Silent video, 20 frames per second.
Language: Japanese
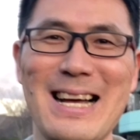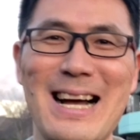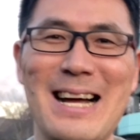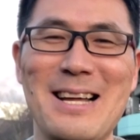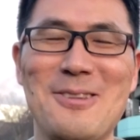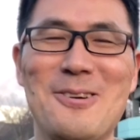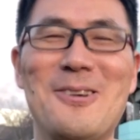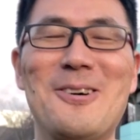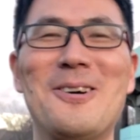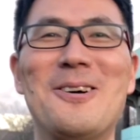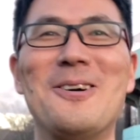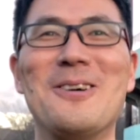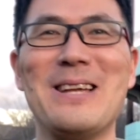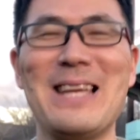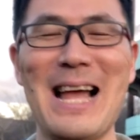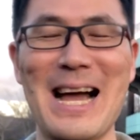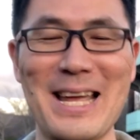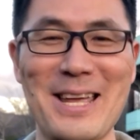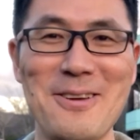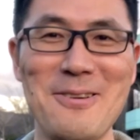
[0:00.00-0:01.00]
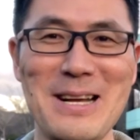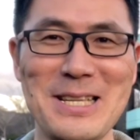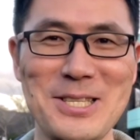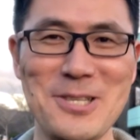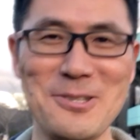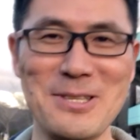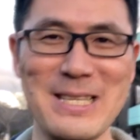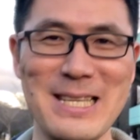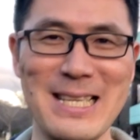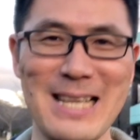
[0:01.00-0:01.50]
あの、野球が
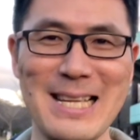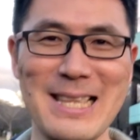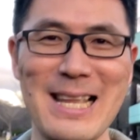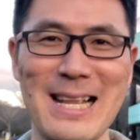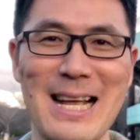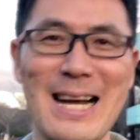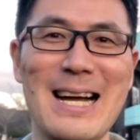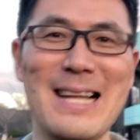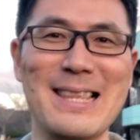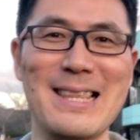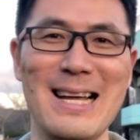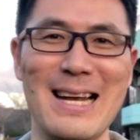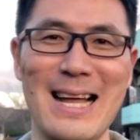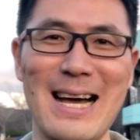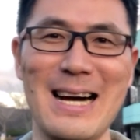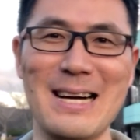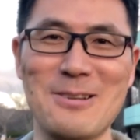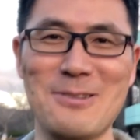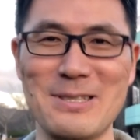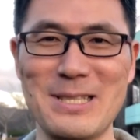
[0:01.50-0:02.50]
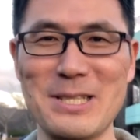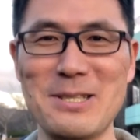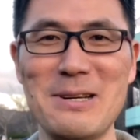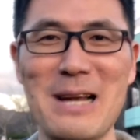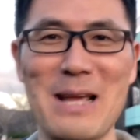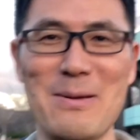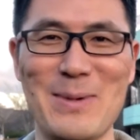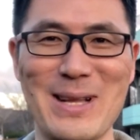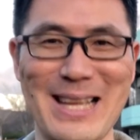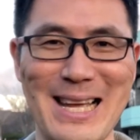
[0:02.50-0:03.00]
中止になってなかったら9時
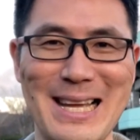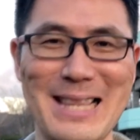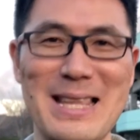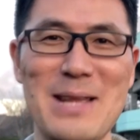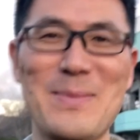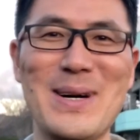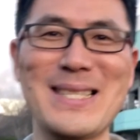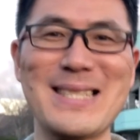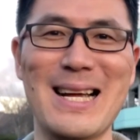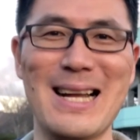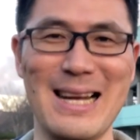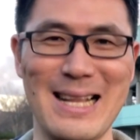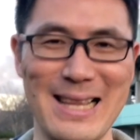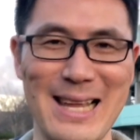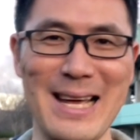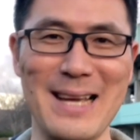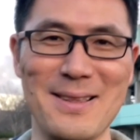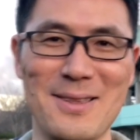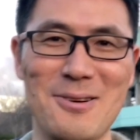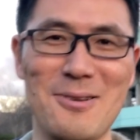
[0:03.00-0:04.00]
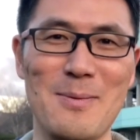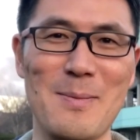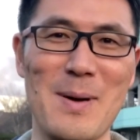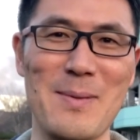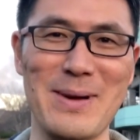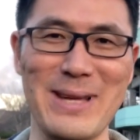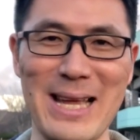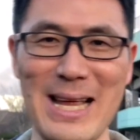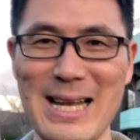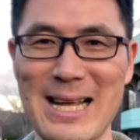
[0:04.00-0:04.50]
ぐらいまでやってますからね、その
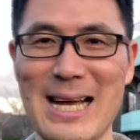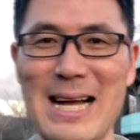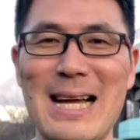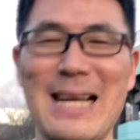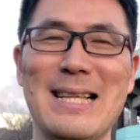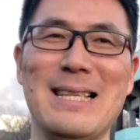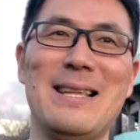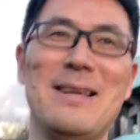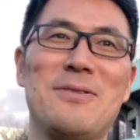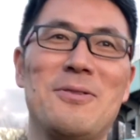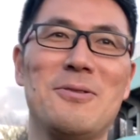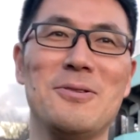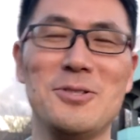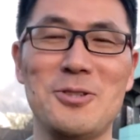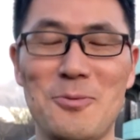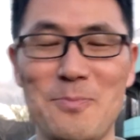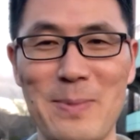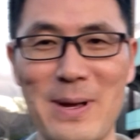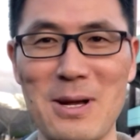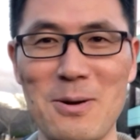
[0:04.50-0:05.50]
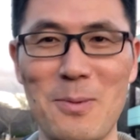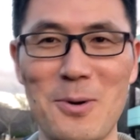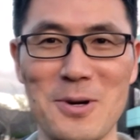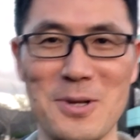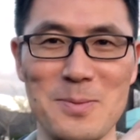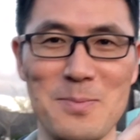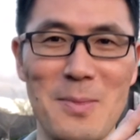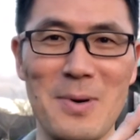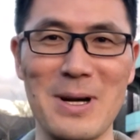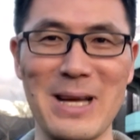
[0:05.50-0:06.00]
まま家に帰ってその
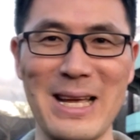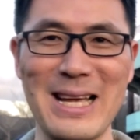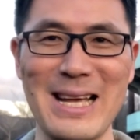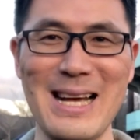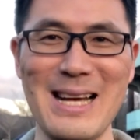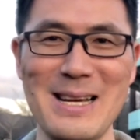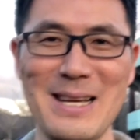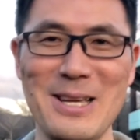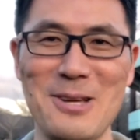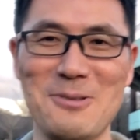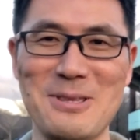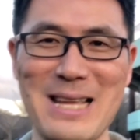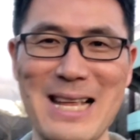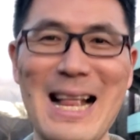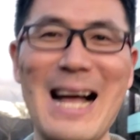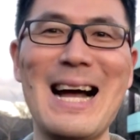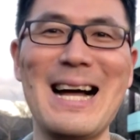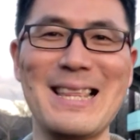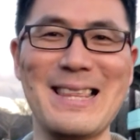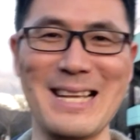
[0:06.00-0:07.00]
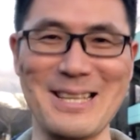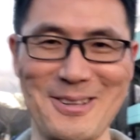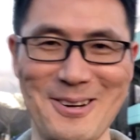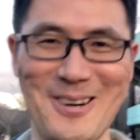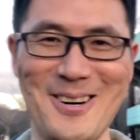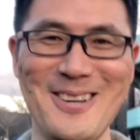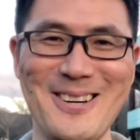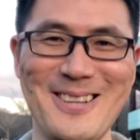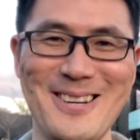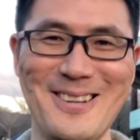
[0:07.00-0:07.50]
ショッピングモールも寄ってなかった
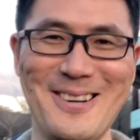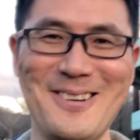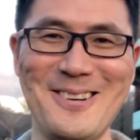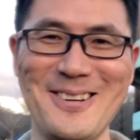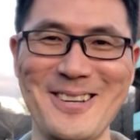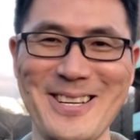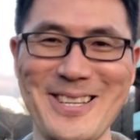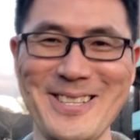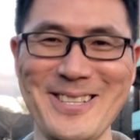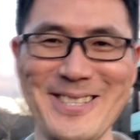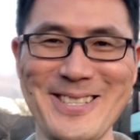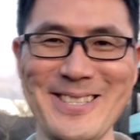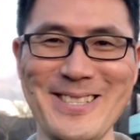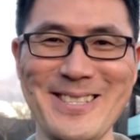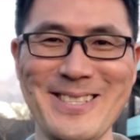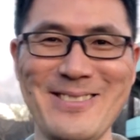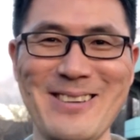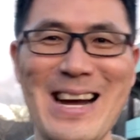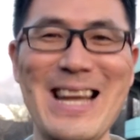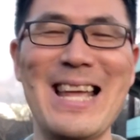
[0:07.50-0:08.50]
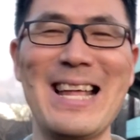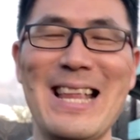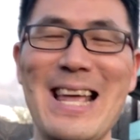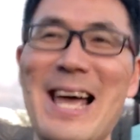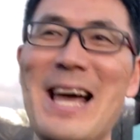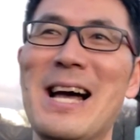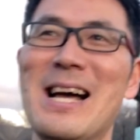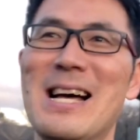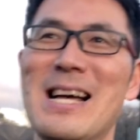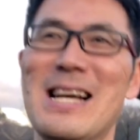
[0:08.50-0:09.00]
というわけ
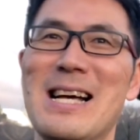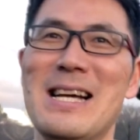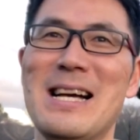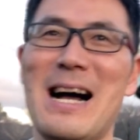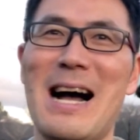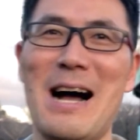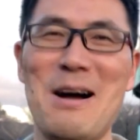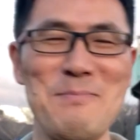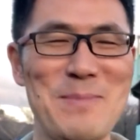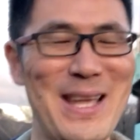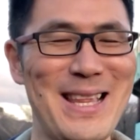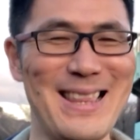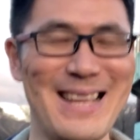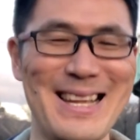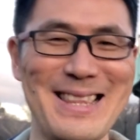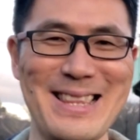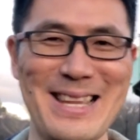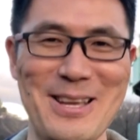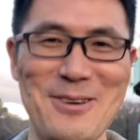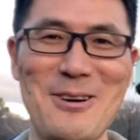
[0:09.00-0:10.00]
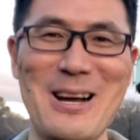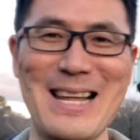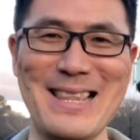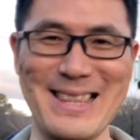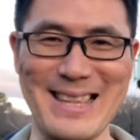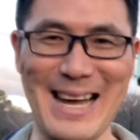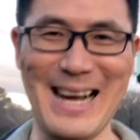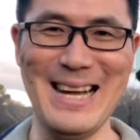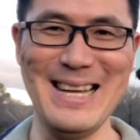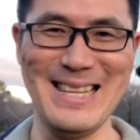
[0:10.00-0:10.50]
で、雨になってよ
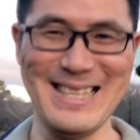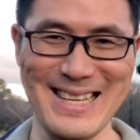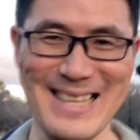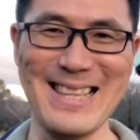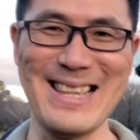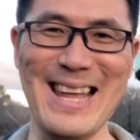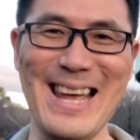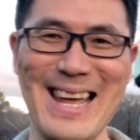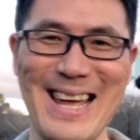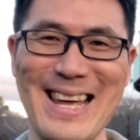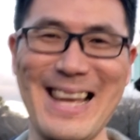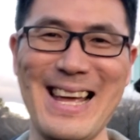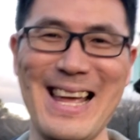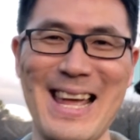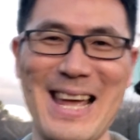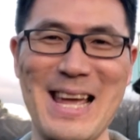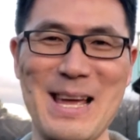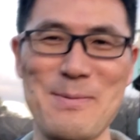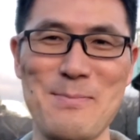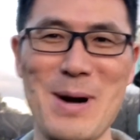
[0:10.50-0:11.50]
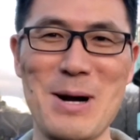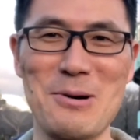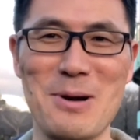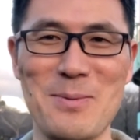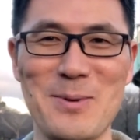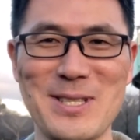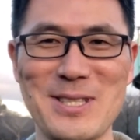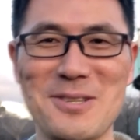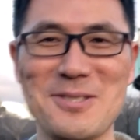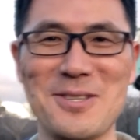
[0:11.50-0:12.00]
かった。ね。えー、まあこ
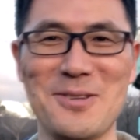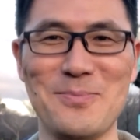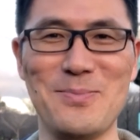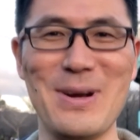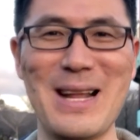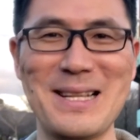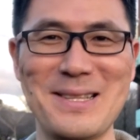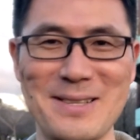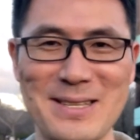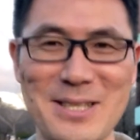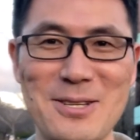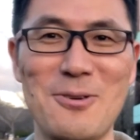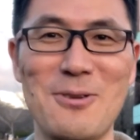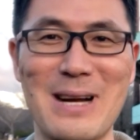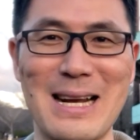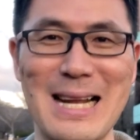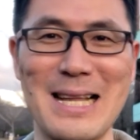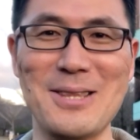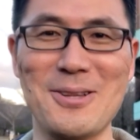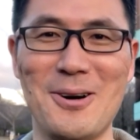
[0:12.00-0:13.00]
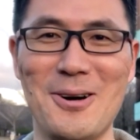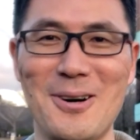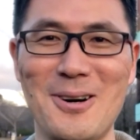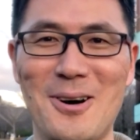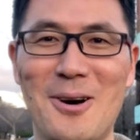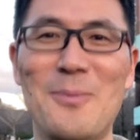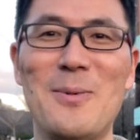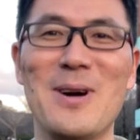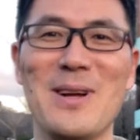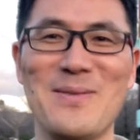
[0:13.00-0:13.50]
れも一つのプラス思考かなと
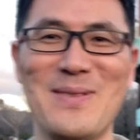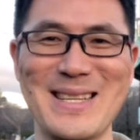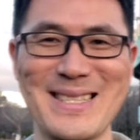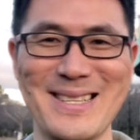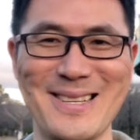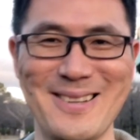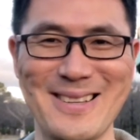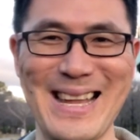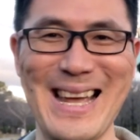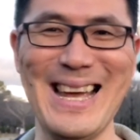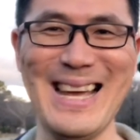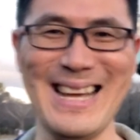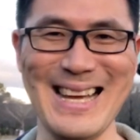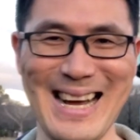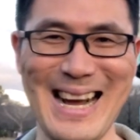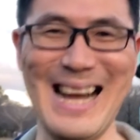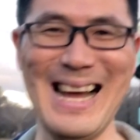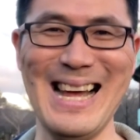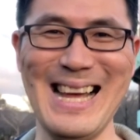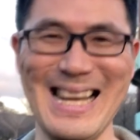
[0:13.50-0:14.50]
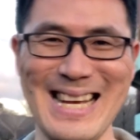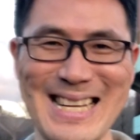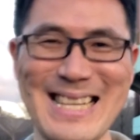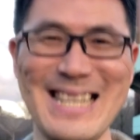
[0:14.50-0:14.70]
思いますよね。はい、